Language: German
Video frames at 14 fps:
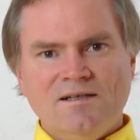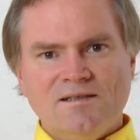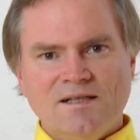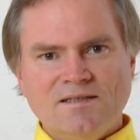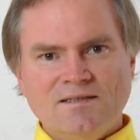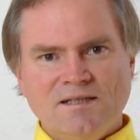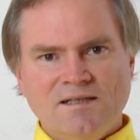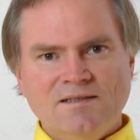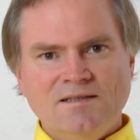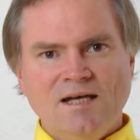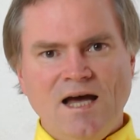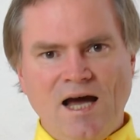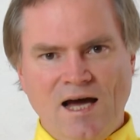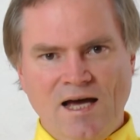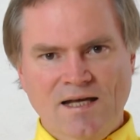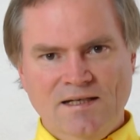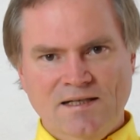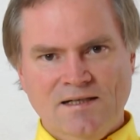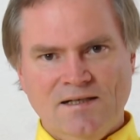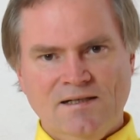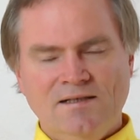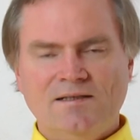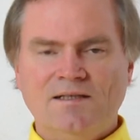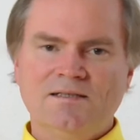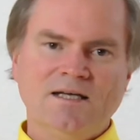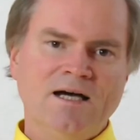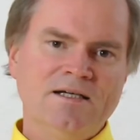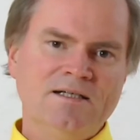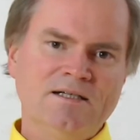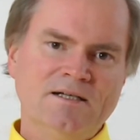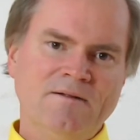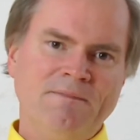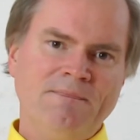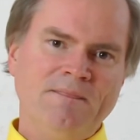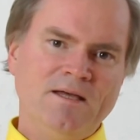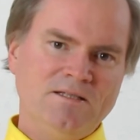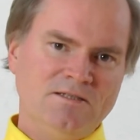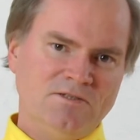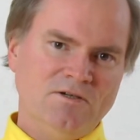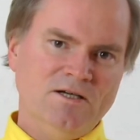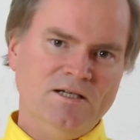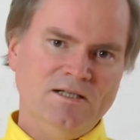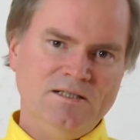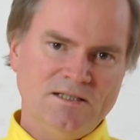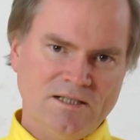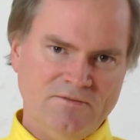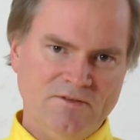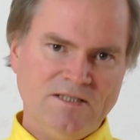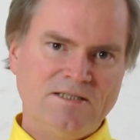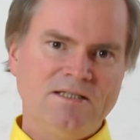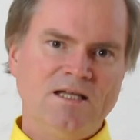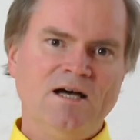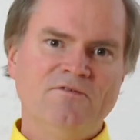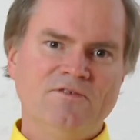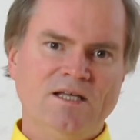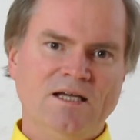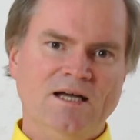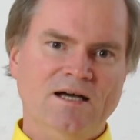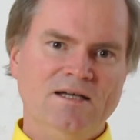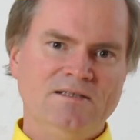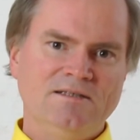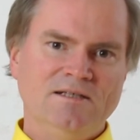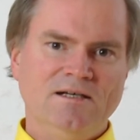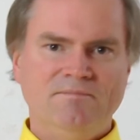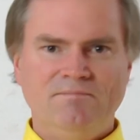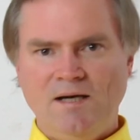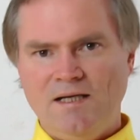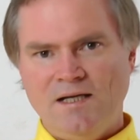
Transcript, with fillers: Das sind einige Gedanken zur Gewissenhaftigkeit mein